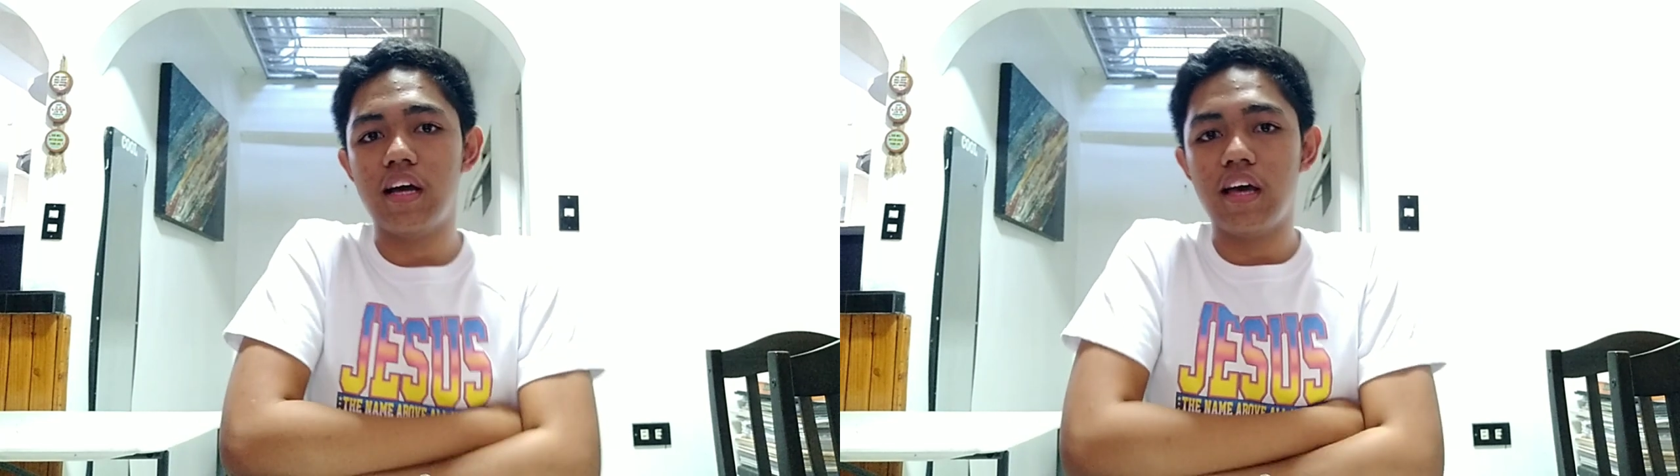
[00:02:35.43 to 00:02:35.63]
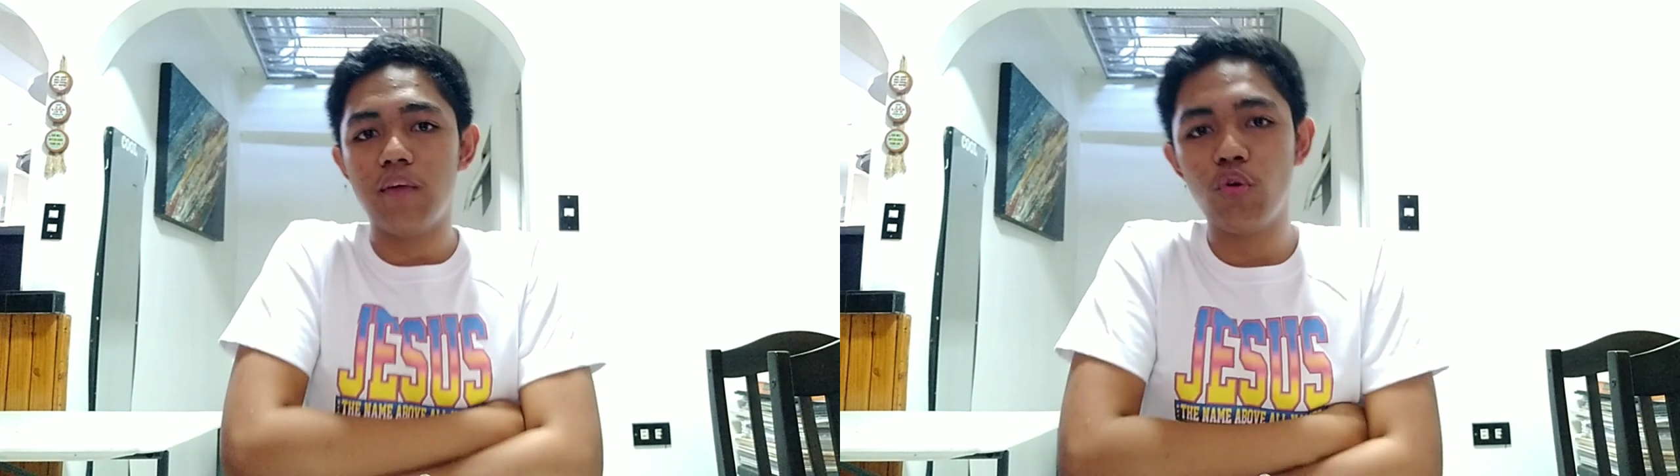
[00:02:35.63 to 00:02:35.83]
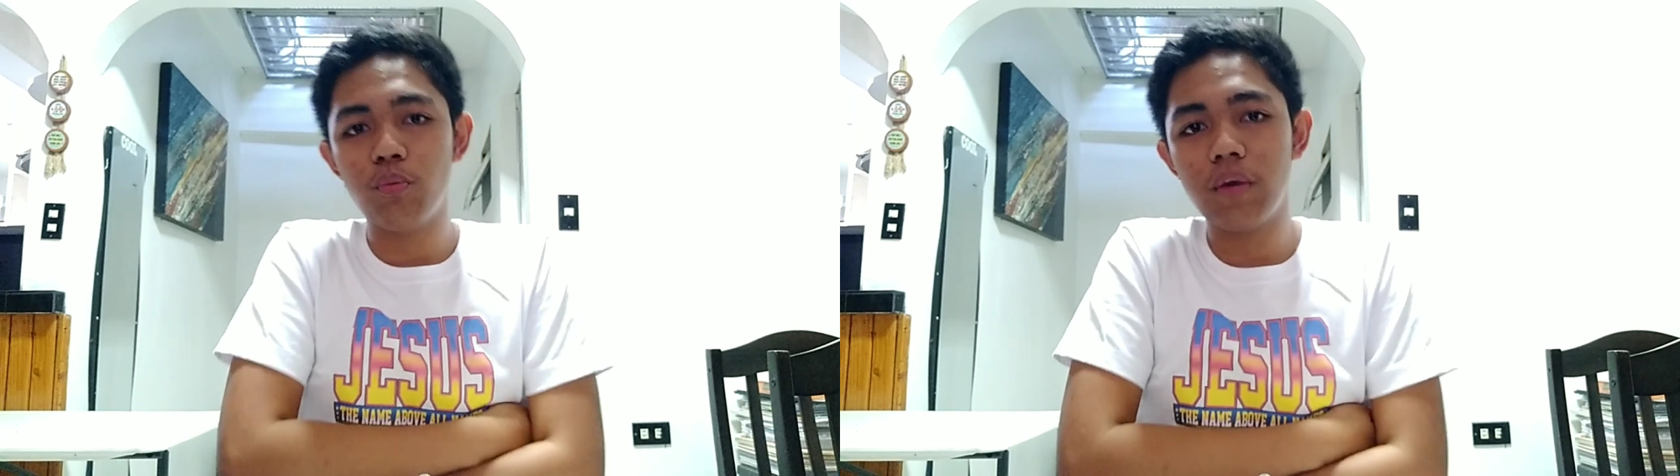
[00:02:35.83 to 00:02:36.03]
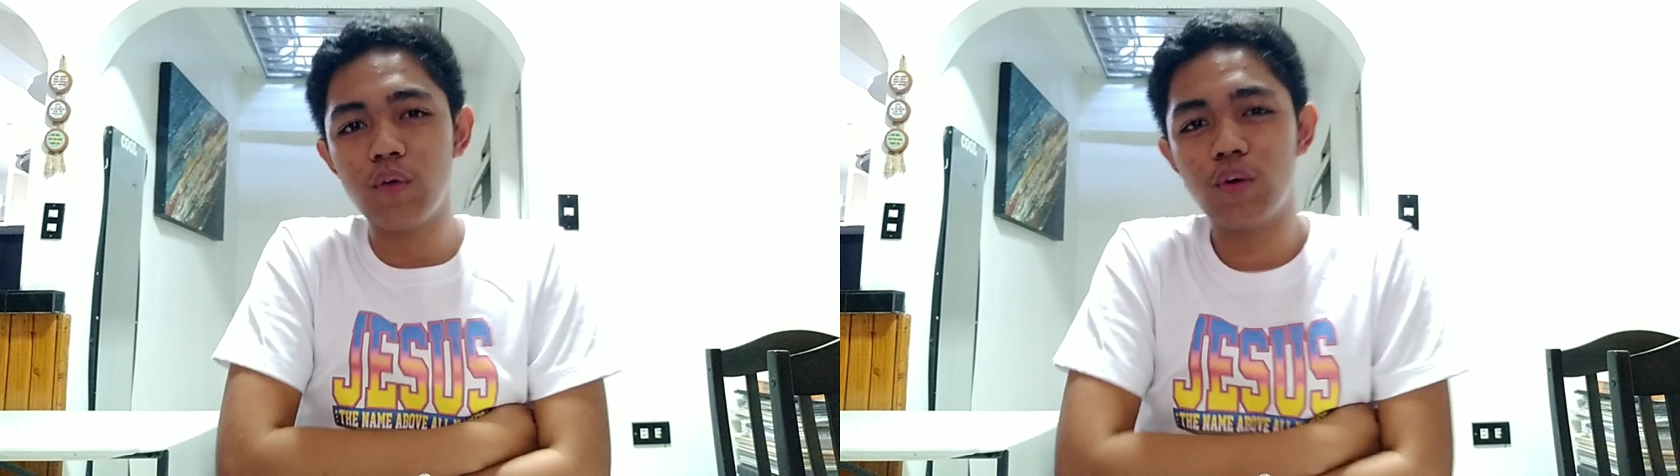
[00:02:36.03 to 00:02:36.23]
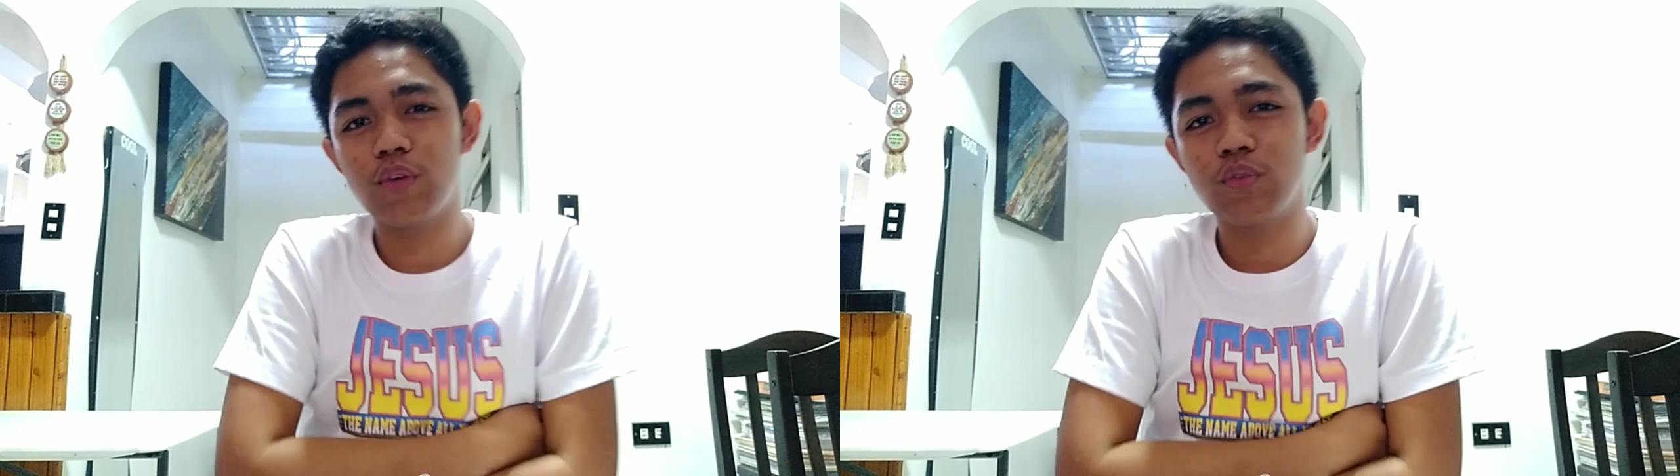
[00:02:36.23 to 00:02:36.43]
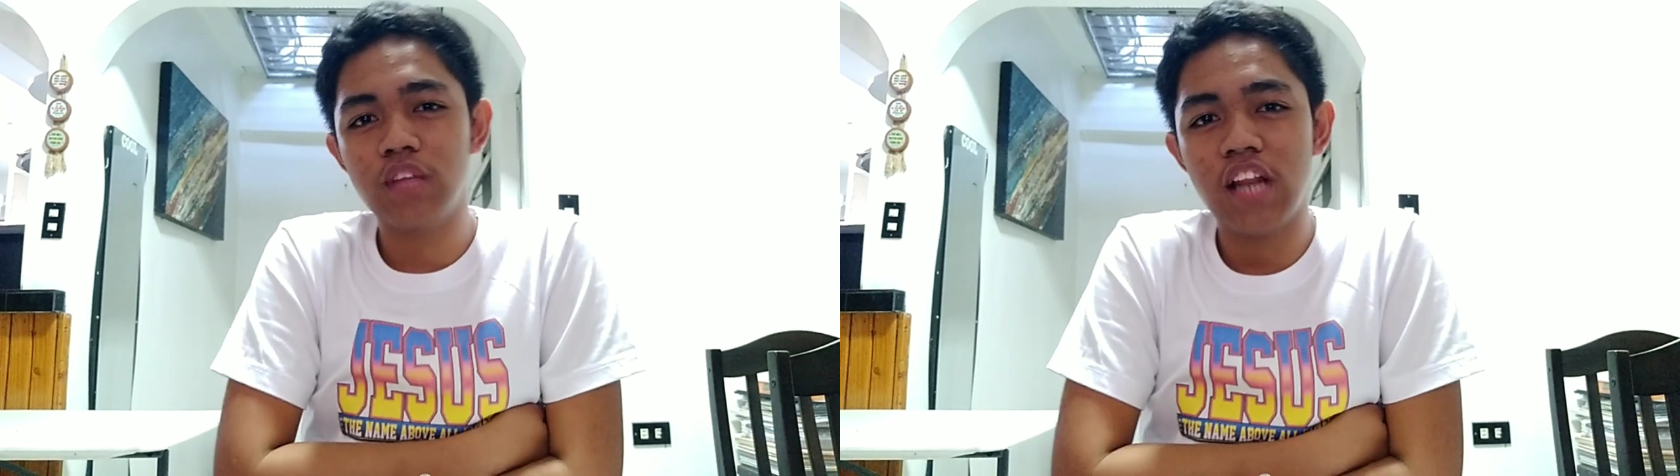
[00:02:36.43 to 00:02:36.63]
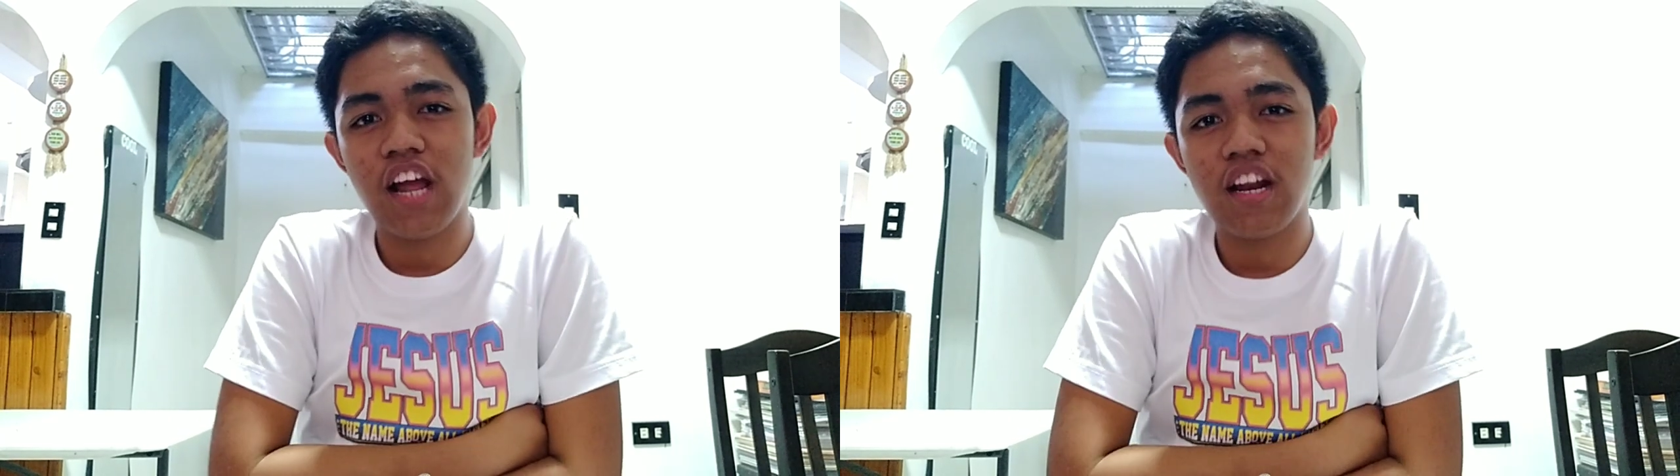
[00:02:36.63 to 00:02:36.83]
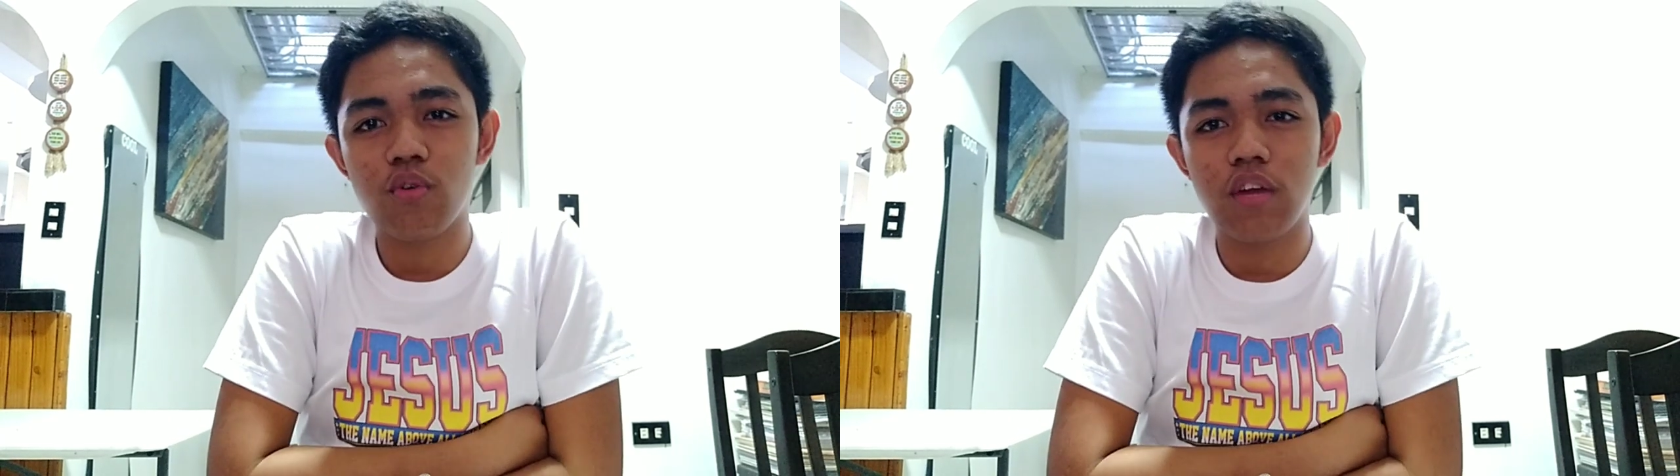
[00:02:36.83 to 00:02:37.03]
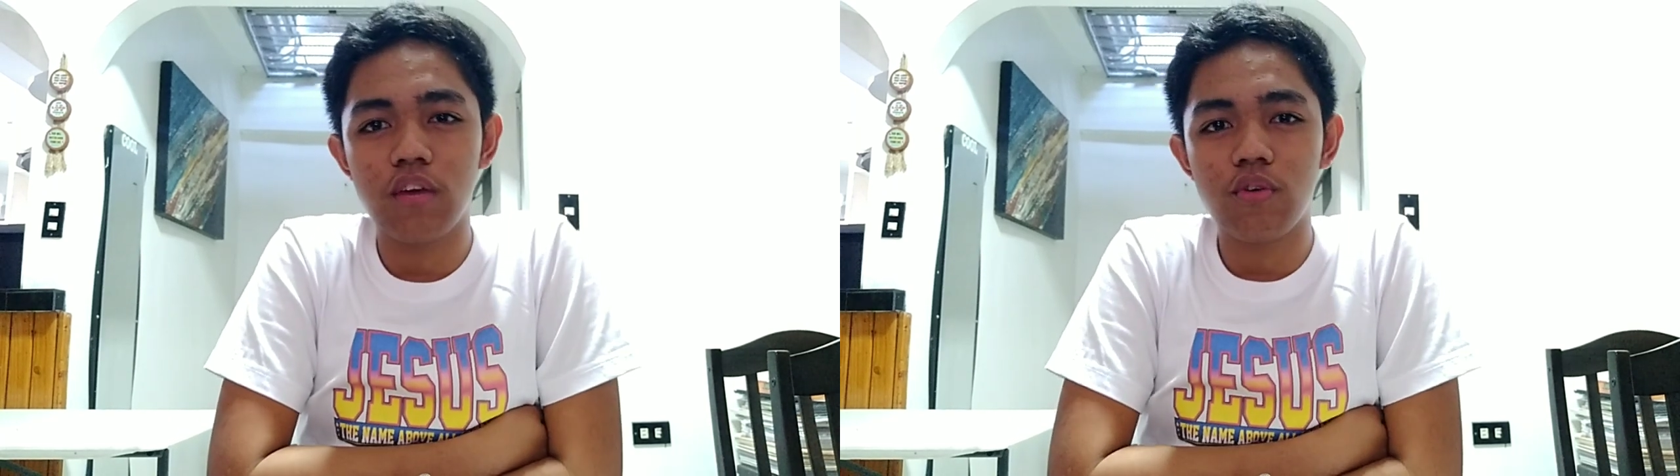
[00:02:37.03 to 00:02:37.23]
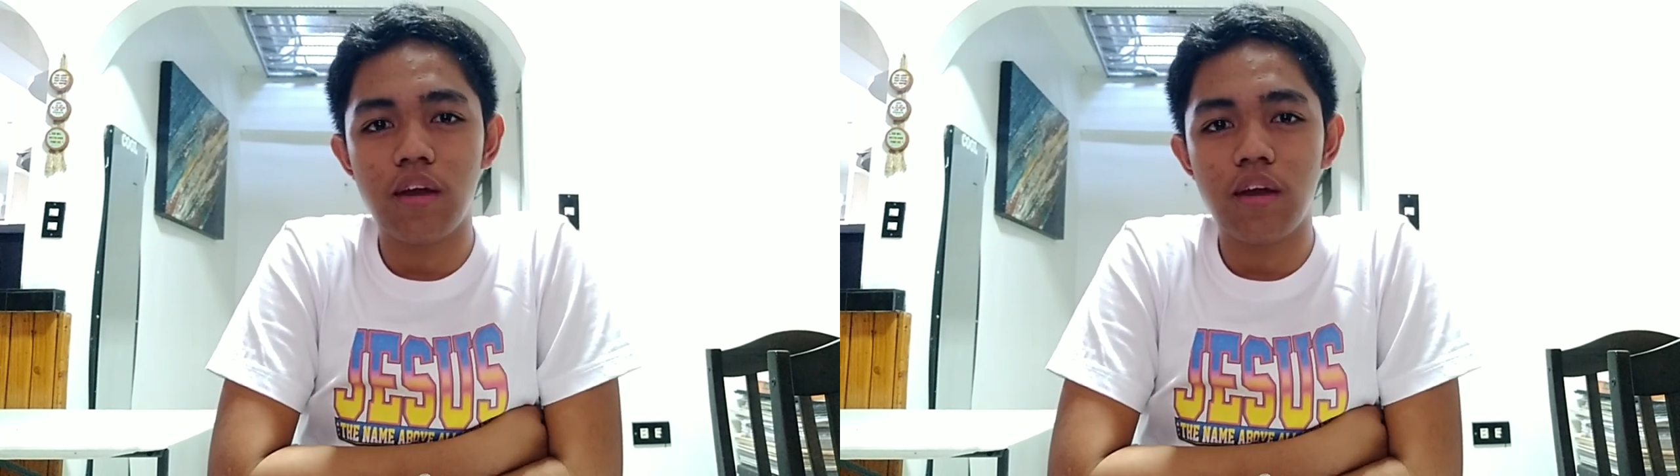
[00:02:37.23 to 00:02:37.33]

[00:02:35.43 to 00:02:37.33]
ewan ko ba kung anong nilalaro-laro